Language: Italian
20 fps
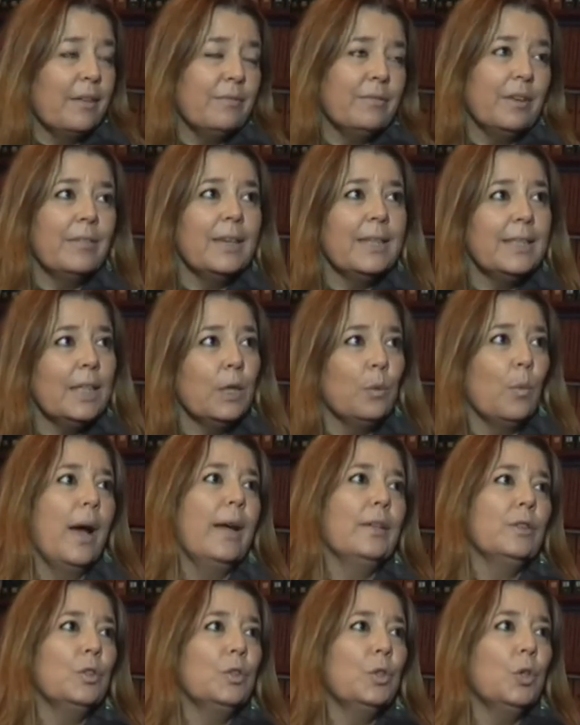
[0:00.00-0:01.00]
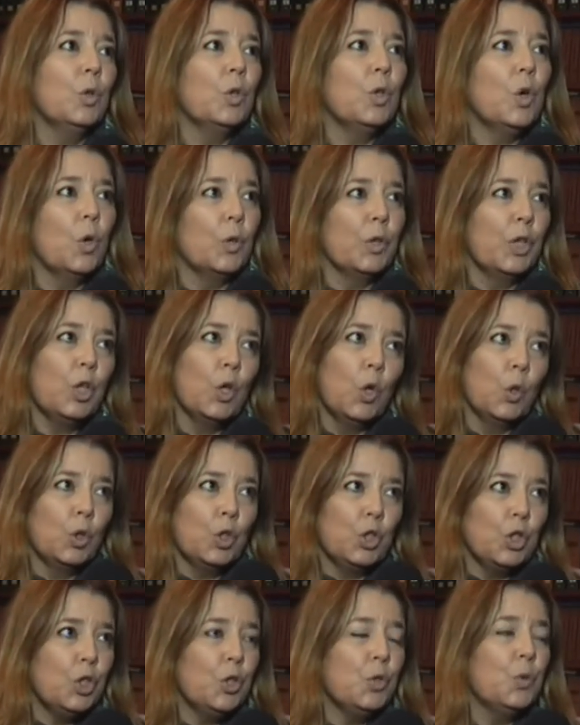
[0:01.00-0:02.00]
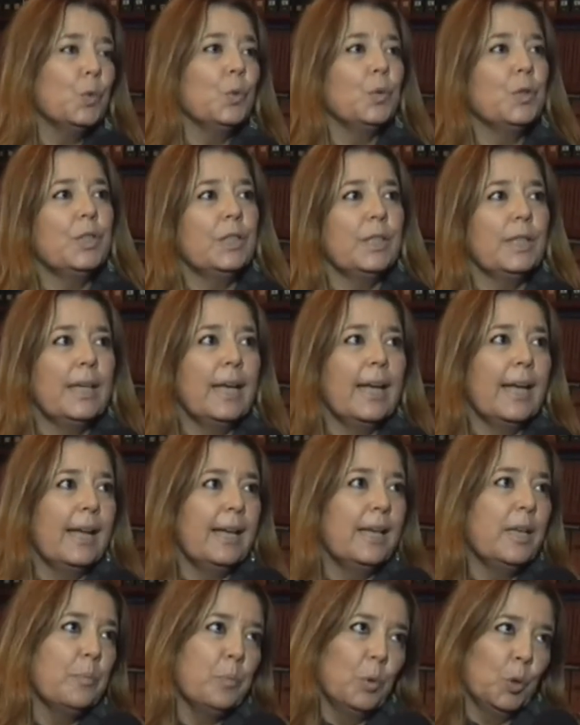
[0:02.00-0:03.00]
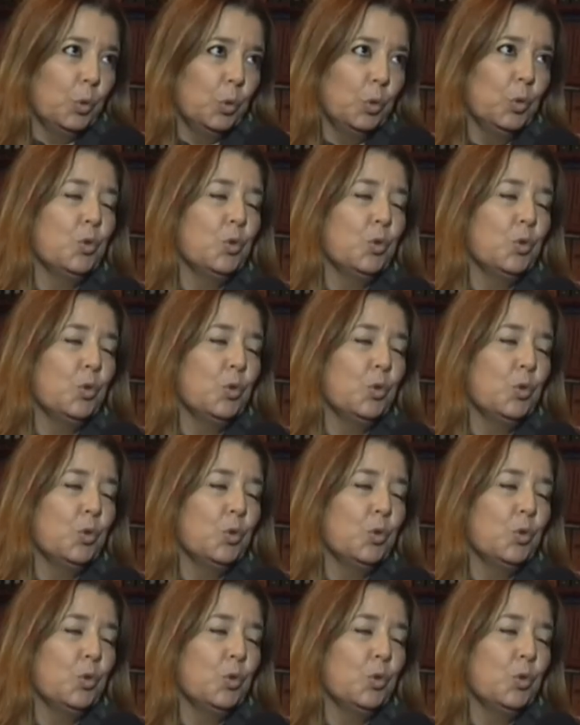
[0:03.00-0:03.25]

F24 con i codici giusti e l'importo